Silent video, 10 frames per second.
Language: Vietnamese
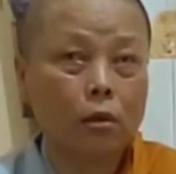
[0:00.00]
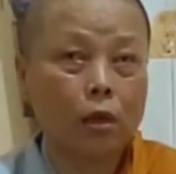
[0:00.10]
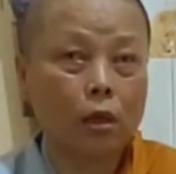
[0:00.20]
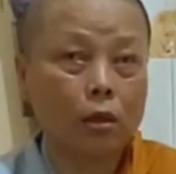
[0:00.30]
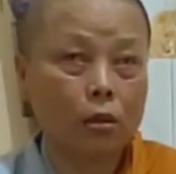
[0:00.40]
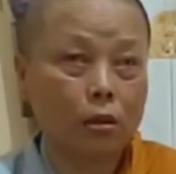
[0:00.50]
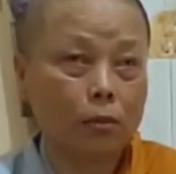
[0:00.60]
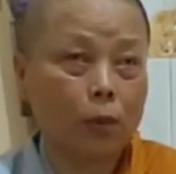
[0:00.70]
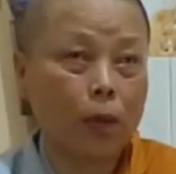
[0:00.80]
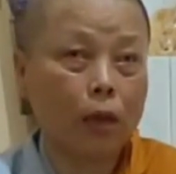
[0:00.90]
Nói
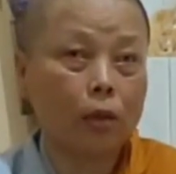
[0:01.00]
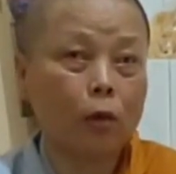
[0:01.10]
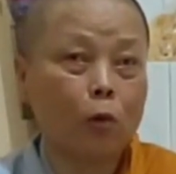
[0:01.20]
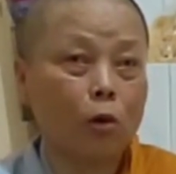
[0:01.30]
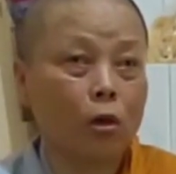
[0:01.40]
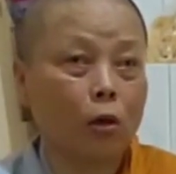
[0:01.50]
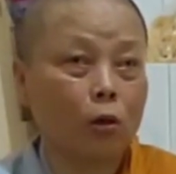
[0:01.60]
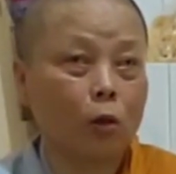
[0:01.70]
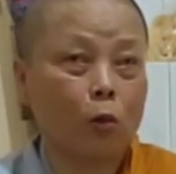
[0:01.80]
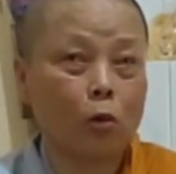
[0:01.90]
cái bà nói tu là
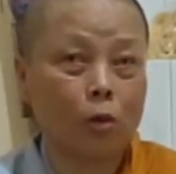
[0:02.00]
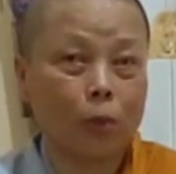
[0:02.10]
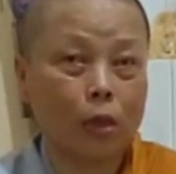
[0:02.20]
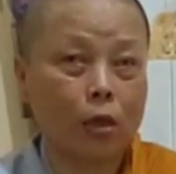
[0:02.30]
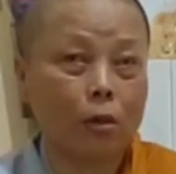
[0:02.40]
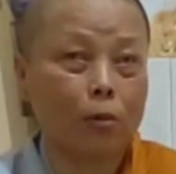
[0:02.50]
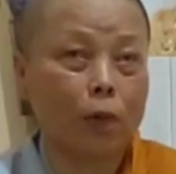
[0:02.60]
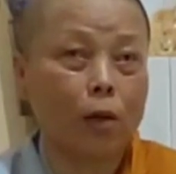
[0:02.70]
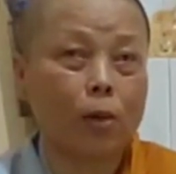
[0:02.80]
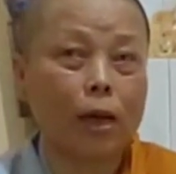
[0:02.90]
ngồi tù, bởi vì
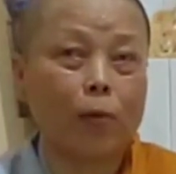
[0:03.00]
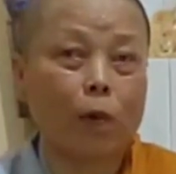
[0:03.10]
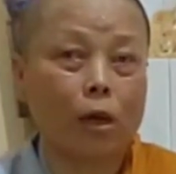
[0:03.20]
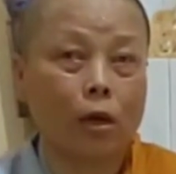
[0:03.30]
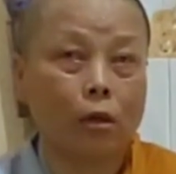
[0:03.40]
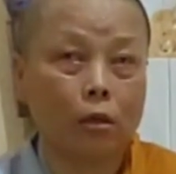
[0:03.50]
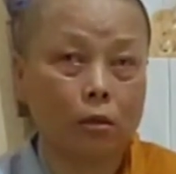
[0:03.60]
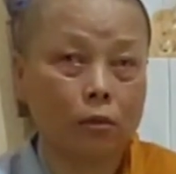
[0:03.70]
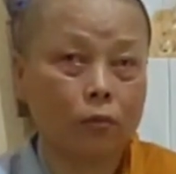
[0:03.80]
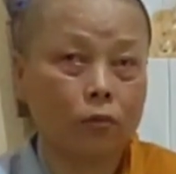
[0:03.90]
mình không có ra ngoài đời
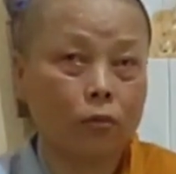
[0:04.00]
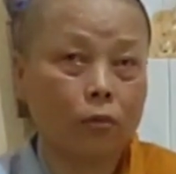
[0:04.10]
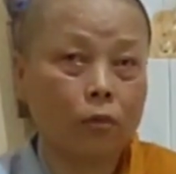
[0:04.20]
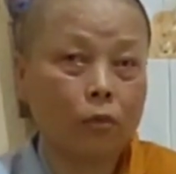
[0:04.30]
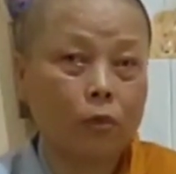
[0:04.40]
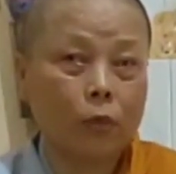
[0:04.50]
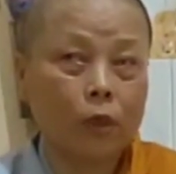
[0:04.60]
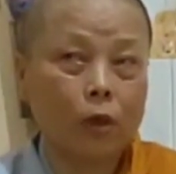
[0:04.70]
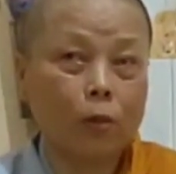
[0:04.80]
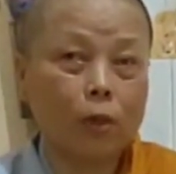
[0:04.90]
được.
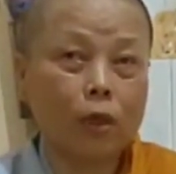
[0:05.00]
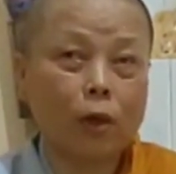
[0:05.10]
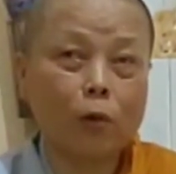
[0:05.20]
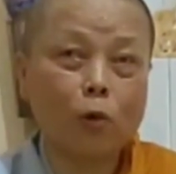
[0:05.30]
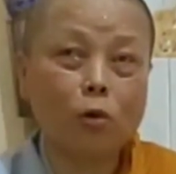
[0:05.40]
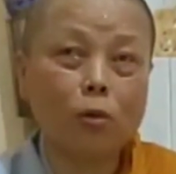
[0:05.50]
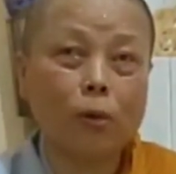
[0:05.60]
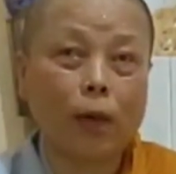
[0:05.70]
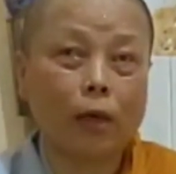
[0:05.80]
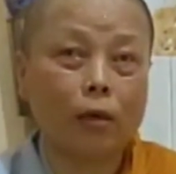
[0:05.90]
Không có đi ngao vui như
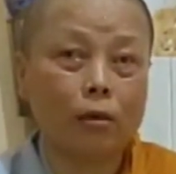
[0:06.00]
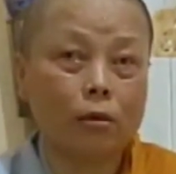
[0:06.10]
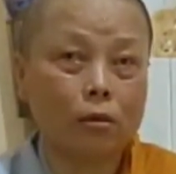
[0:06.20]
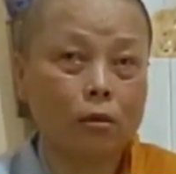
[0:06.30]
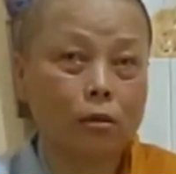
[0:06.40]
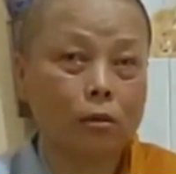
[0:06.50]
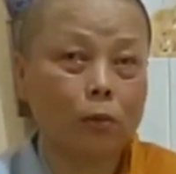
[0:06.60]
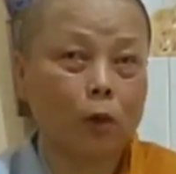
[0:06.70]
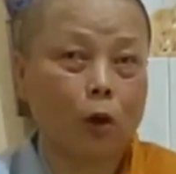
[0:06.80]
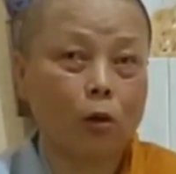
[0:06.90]
mấy bà được.
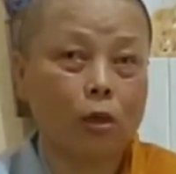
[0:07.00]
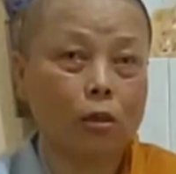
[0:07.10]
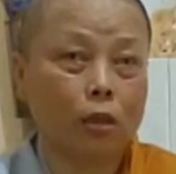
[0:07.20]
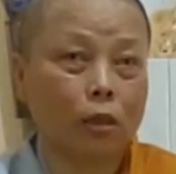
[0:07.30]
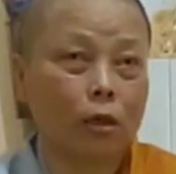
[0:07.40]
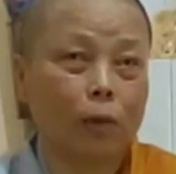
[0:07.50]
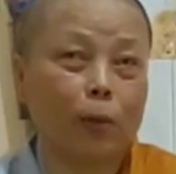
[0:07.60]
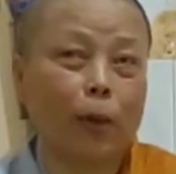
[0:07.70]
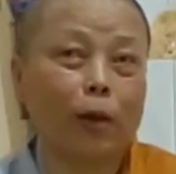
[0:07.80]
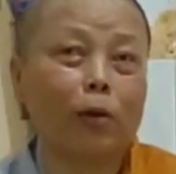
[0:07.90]
Nó cổ được, thành thử ra
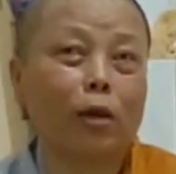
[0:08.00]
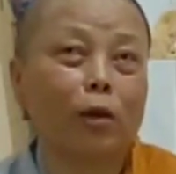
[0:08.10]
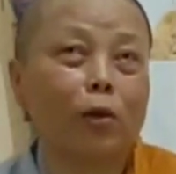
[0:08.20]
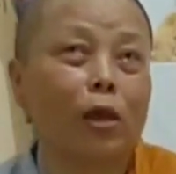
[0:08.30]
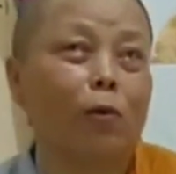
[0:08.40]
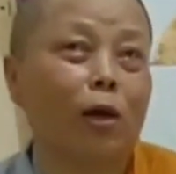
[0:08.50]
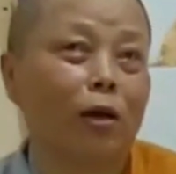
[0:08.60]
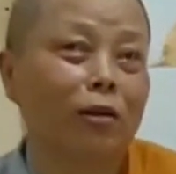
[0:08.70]
mấy bà nói chắc nói vậy quá.